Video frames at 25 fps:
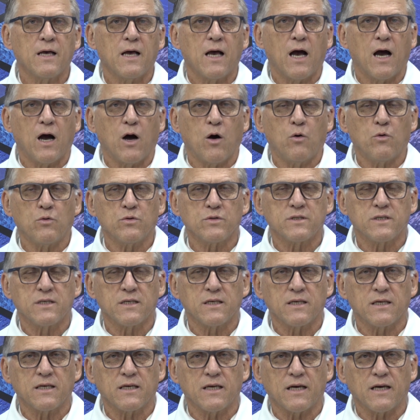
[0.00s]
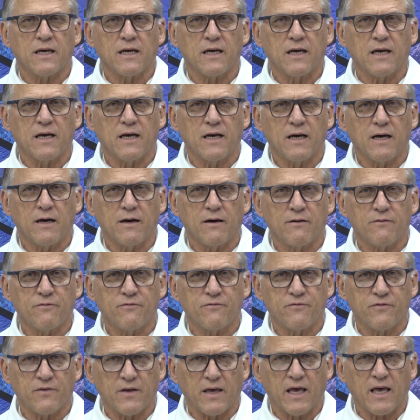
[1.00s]
onde a
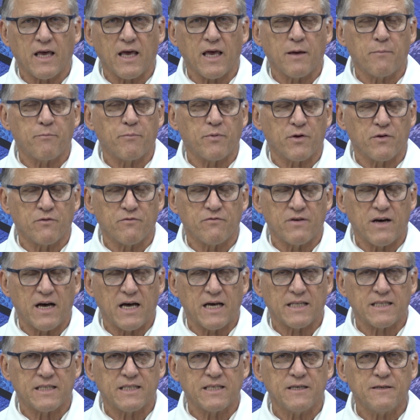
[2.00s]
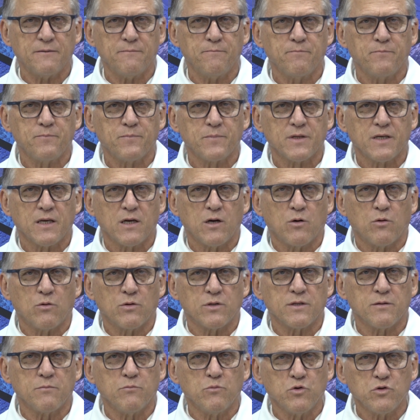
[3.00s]
fé é provada,
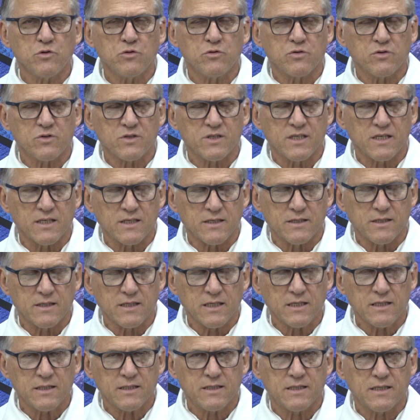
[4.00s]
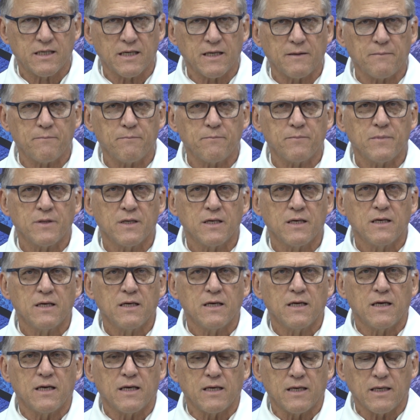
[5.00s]
onde muitos desistem
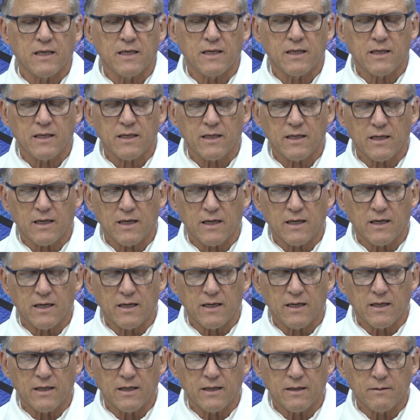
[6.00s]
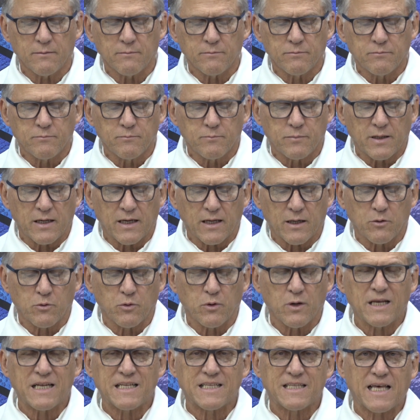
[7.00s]
e uh, pela
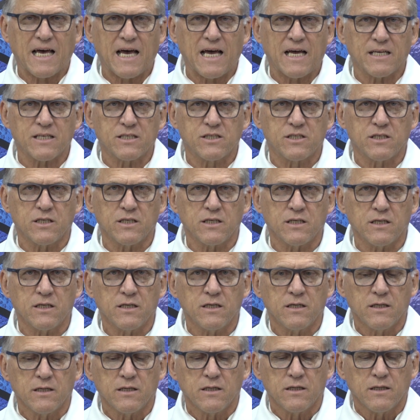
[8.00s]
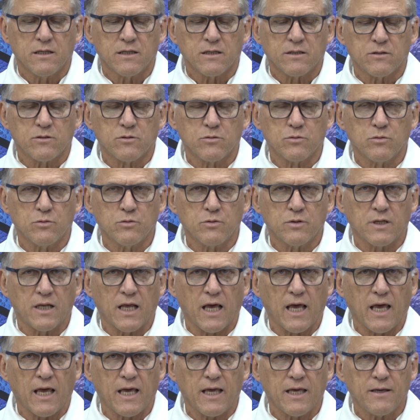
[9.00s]
crueldade do
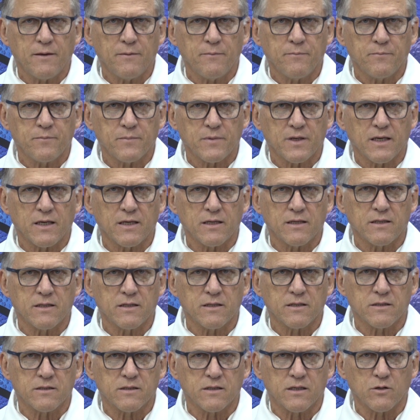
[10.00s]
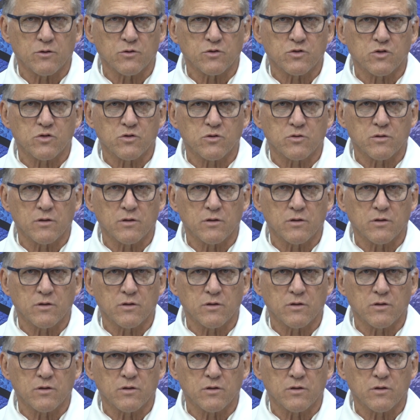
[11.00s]
rei e de seus uh,